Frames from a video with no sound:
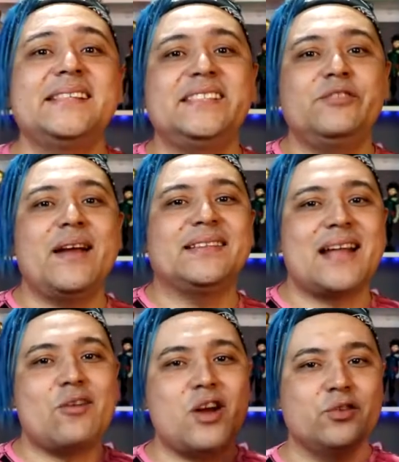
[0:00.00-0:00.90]
E a gente vai
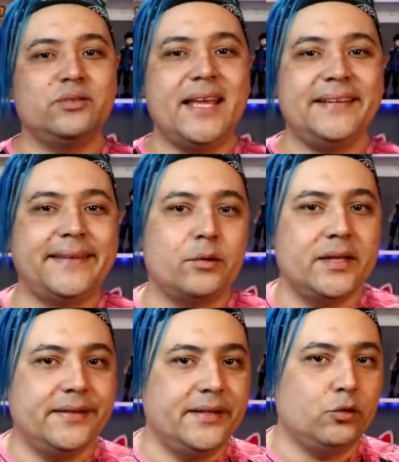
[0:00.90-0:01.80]
entrar agora no terceiro
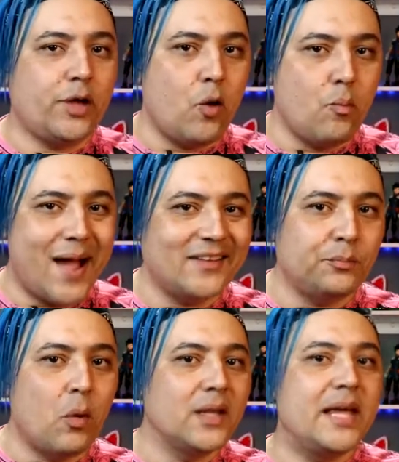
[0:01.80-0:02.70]
quesito, que é o mais
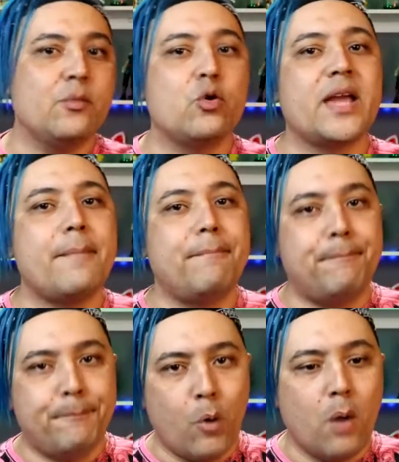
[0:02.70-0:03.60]
polêmico, que é a
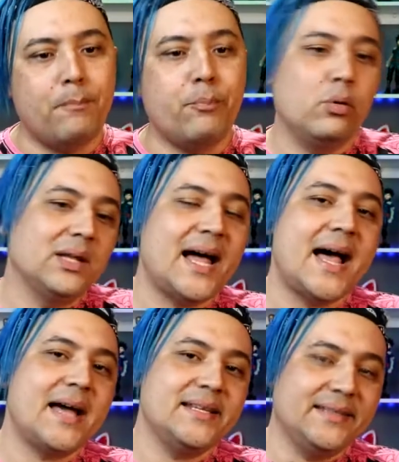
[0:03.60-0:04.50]

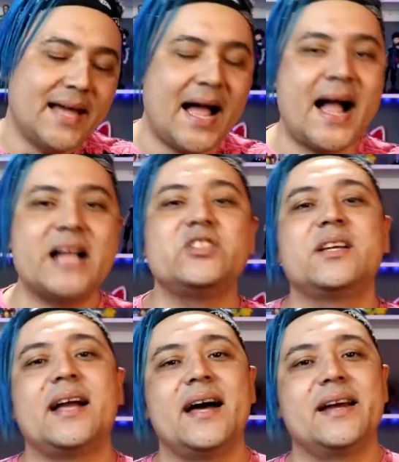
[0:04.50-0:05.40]

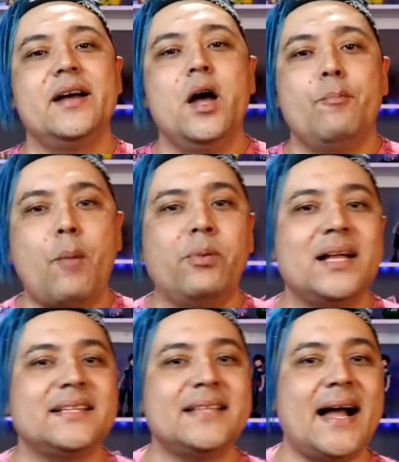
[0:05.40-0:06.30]
popularidade, cara.
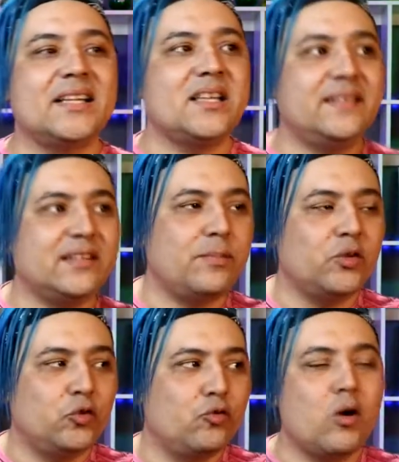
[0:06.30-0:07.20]
Popularidade é se as
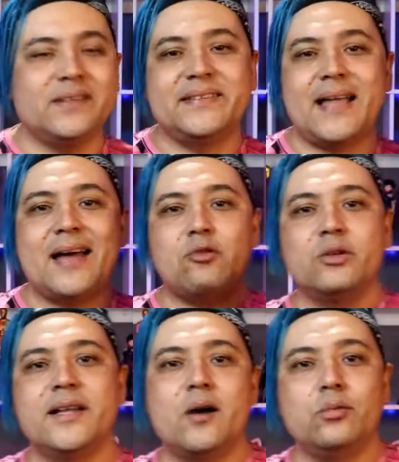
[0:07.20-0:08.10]
pessoas gostaram
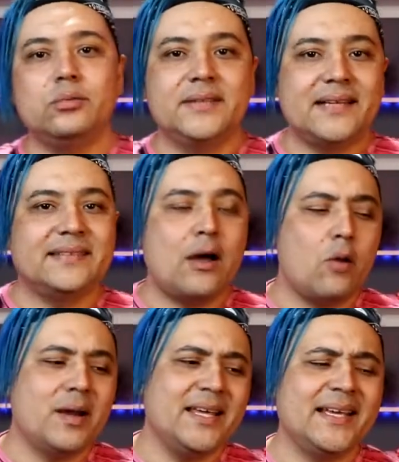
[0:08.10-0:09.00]
ou não dessa
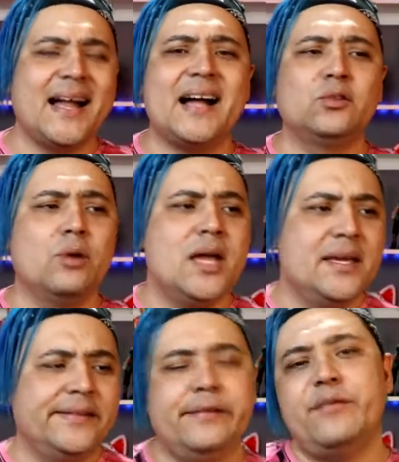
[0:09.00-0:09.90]
obra. Ricardo,
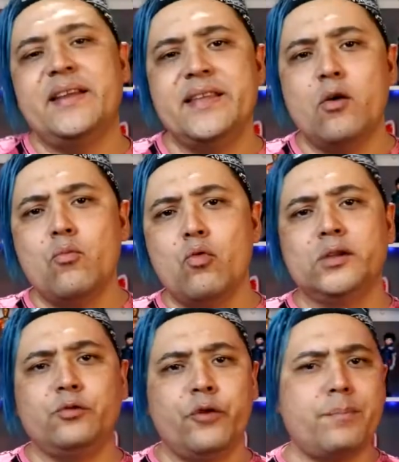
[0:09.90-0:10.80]
se vendeu
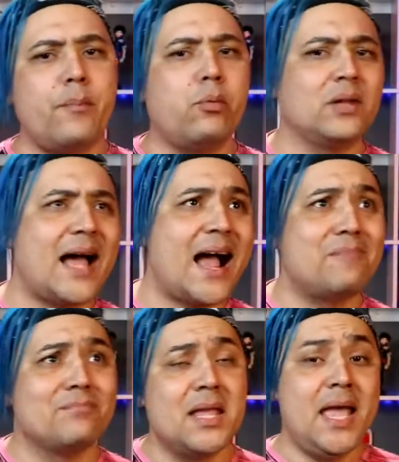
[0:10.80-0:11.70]
muito, foi
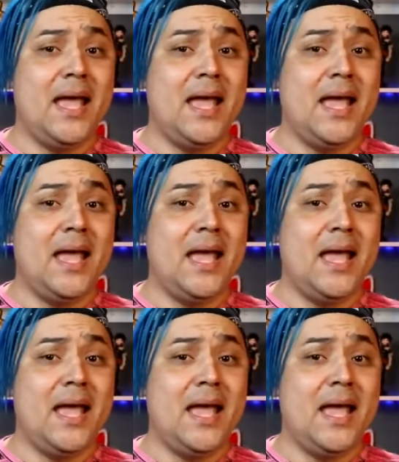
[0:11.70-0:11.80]
popular?